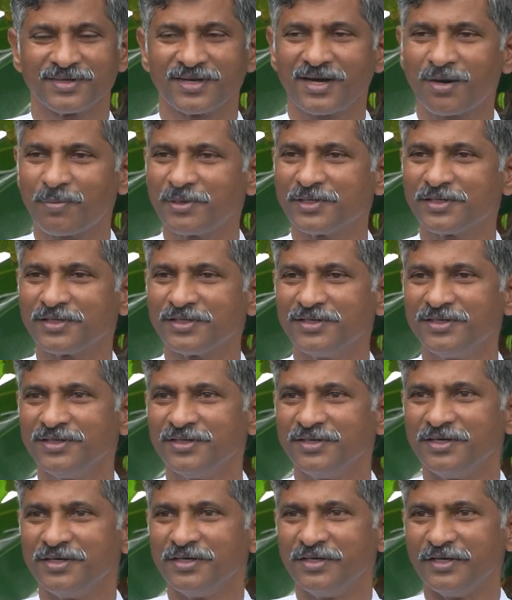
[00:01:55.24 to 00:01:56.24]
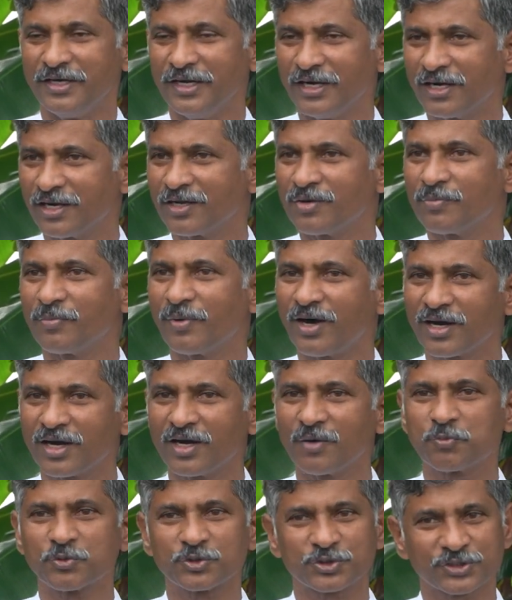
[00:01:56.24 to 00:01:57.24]
కాబట్టి నీళ్ళని
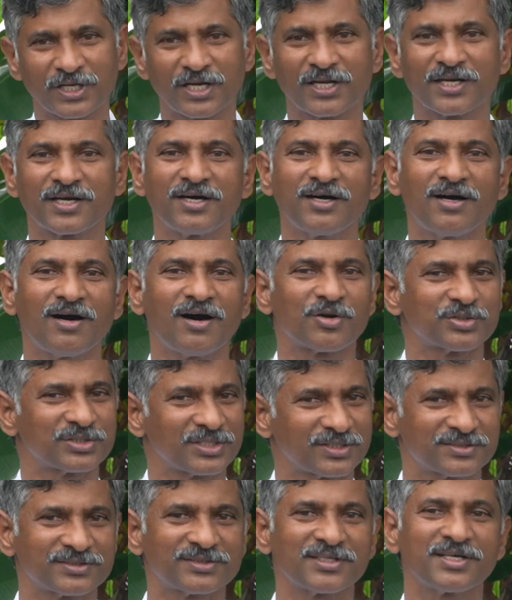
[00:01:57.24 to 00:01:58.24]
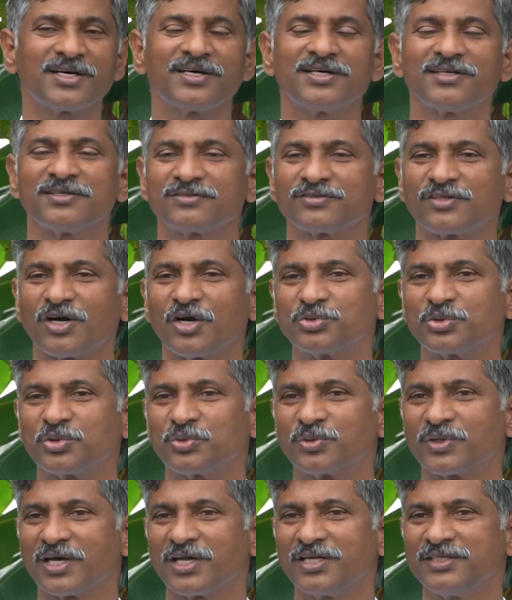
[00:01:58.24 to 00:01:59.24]
బాగా పుష్కలంగా ఆ రోజంతా తాగుతూ
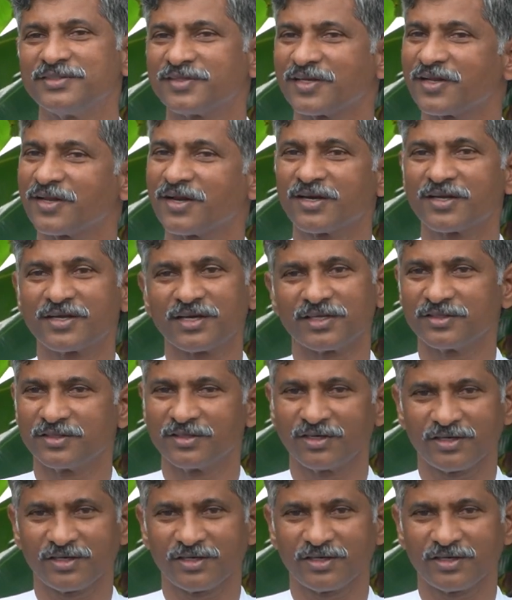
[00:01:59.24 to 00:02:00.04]
ఉండాలి శరీరానికి